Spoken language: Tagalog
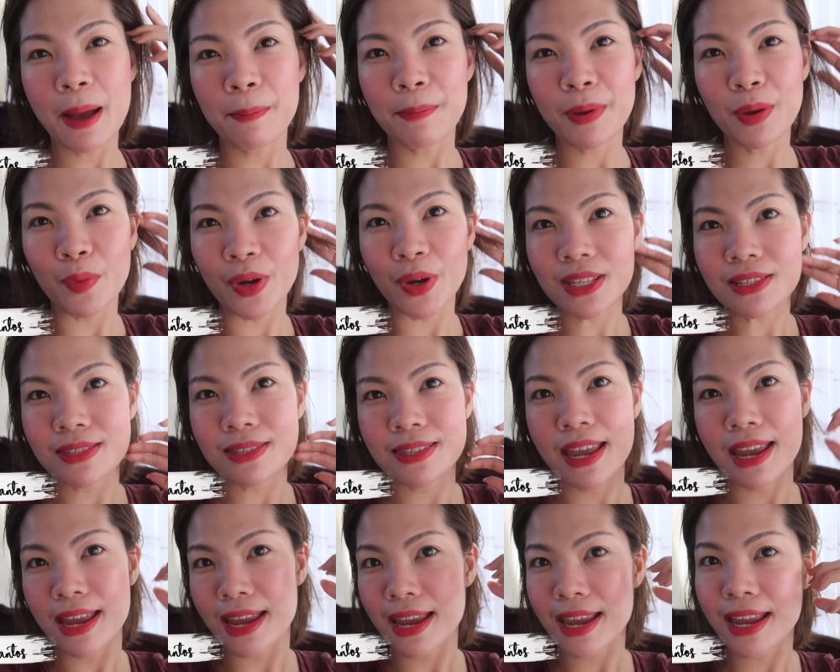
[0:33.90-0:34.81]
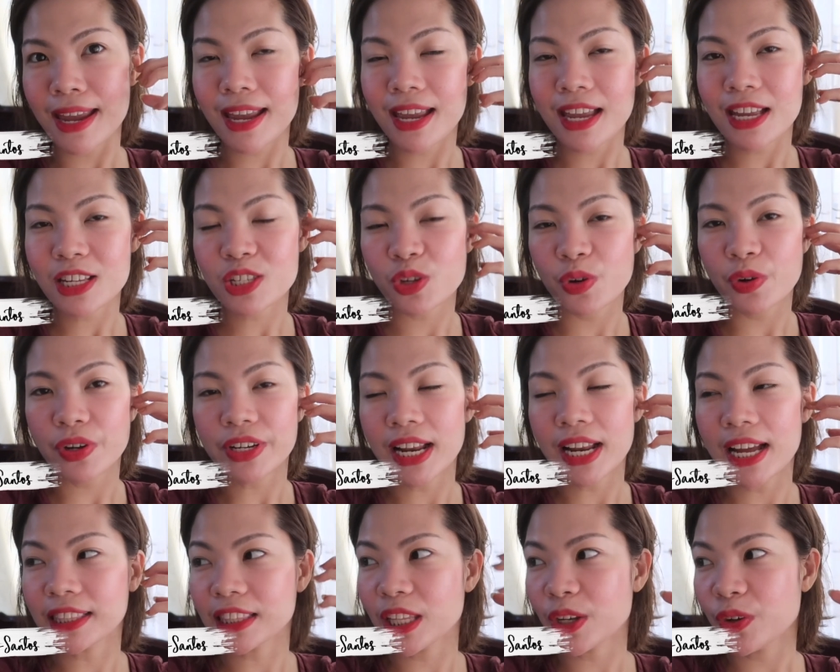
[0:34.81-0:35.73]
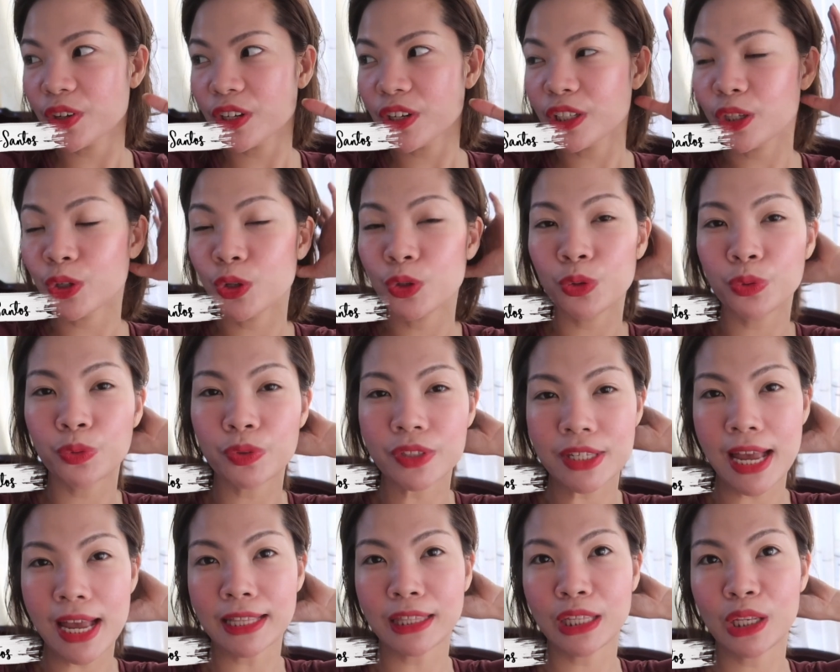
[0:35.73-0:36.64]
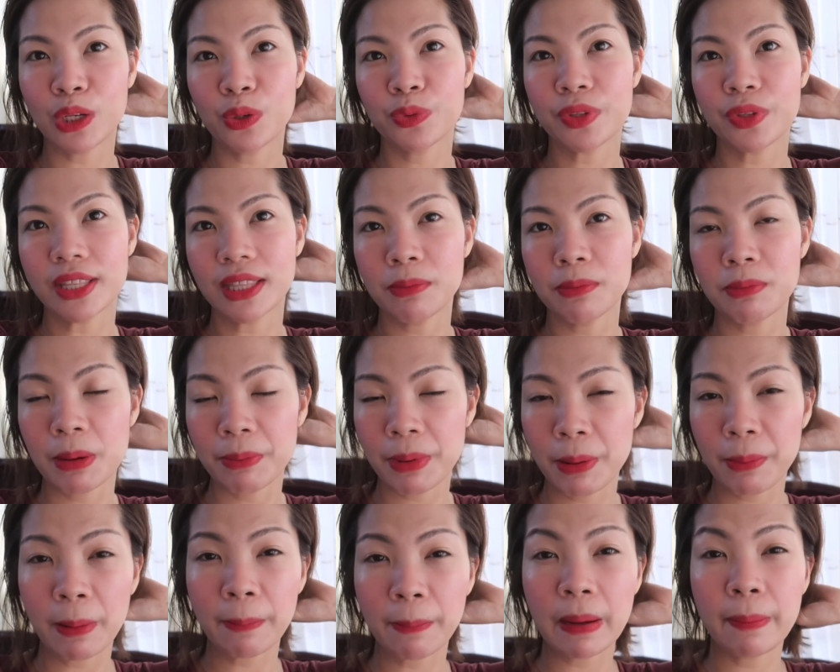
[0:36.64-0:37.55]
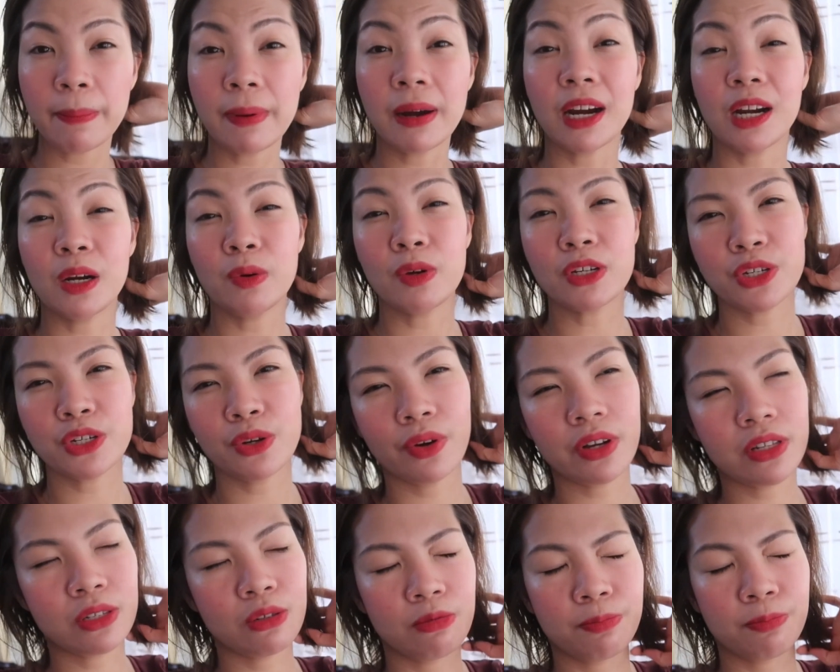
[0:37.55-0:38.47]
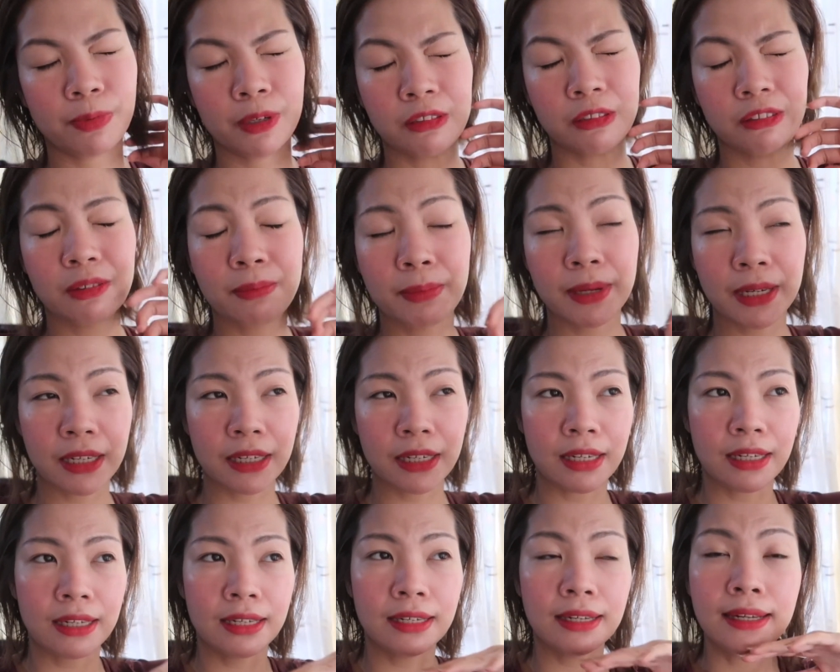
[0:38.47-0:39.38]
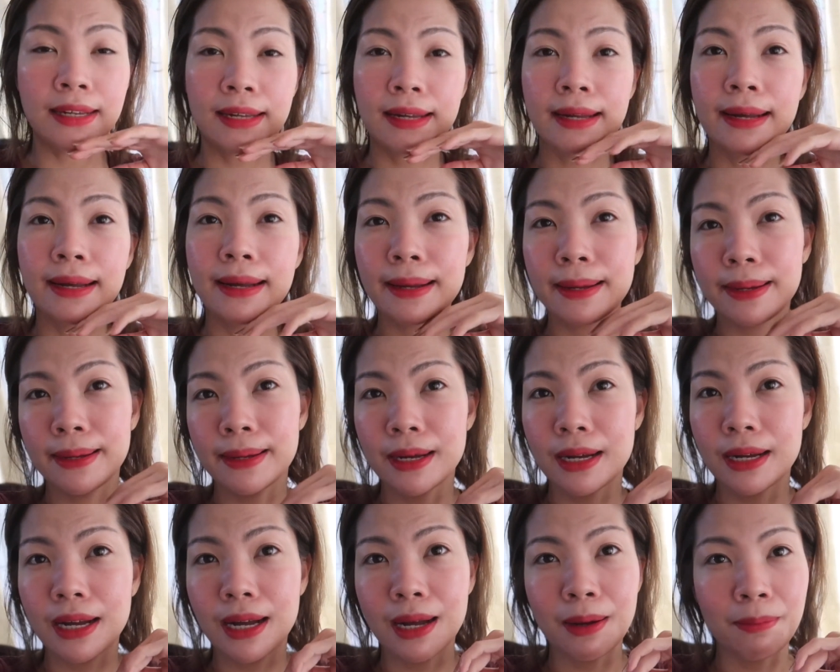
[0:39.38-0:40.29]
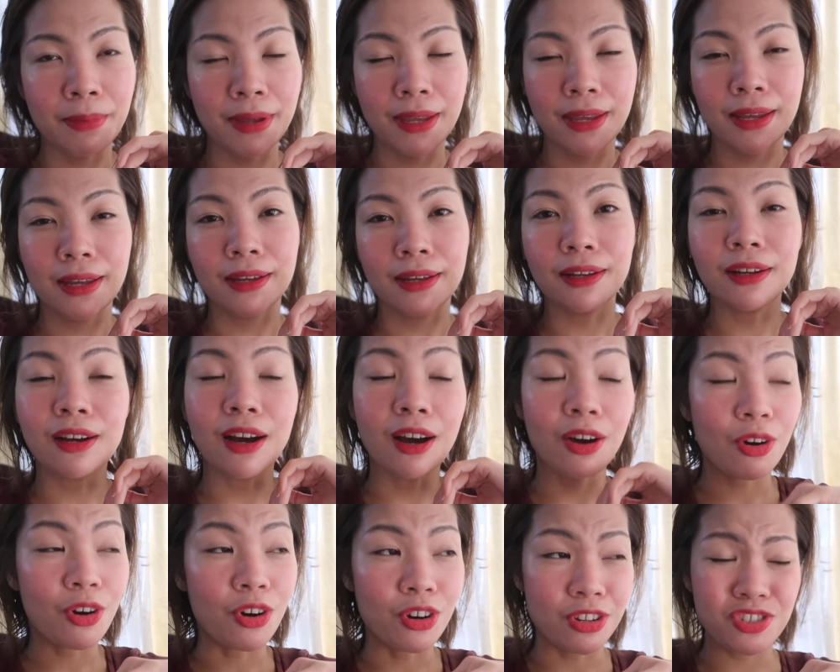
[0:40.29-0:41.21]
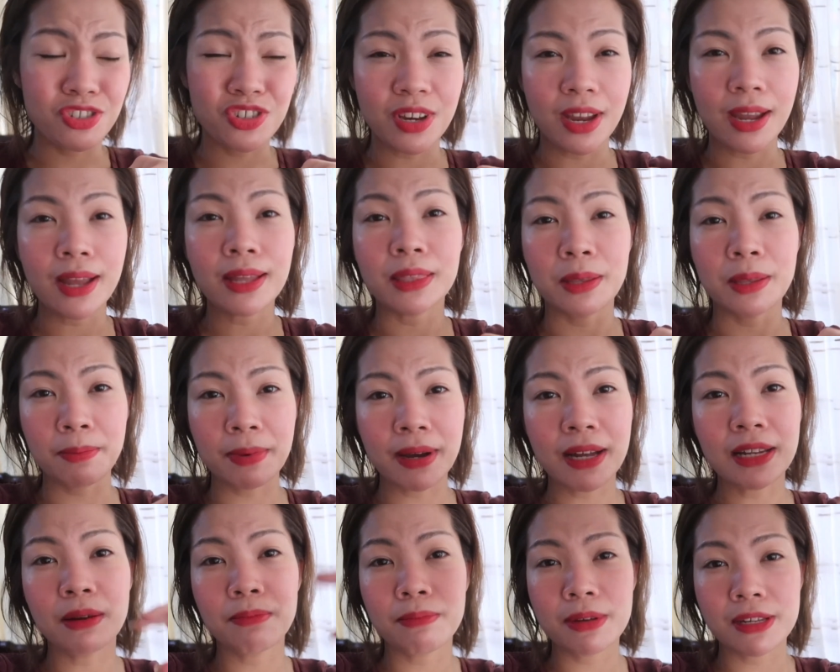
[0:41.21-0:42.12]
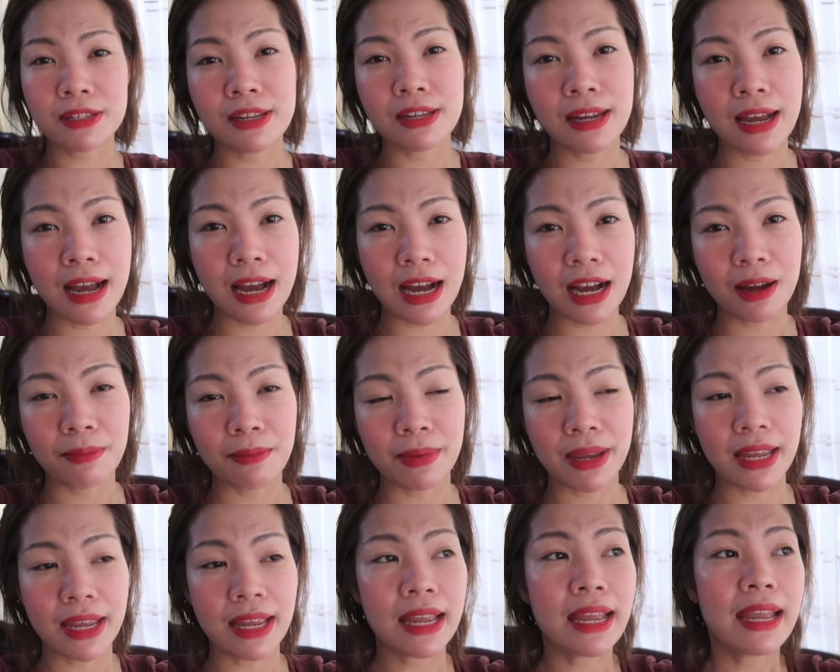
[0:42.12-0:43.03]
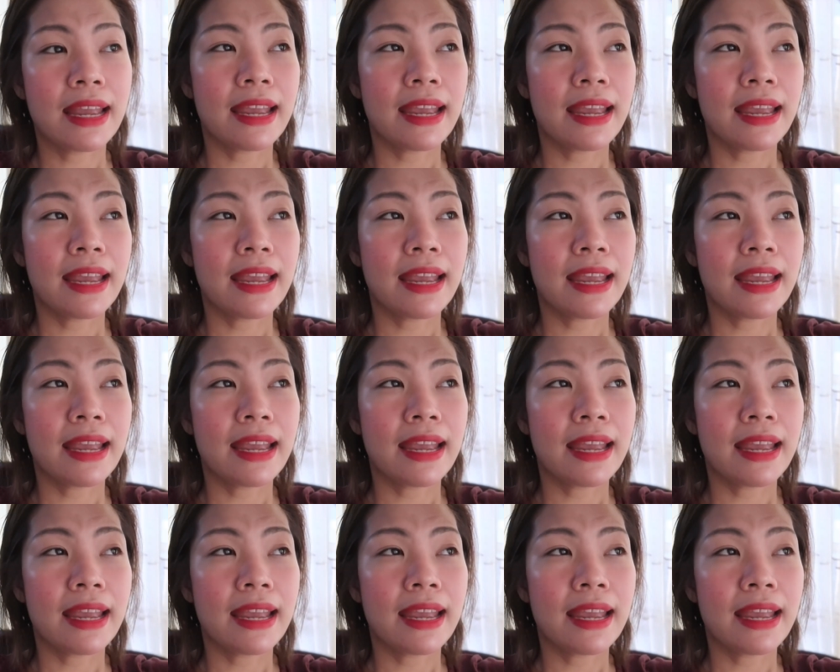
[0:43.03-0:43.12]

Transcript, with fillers: Happy Wednesday! So, inaantay ko lang nagluluto si Ate Ludi. And then, mamaya magpapakarwash ako kasi super dumi na ng uh, aming ko kotse. ba diba? Na-busy nga kami.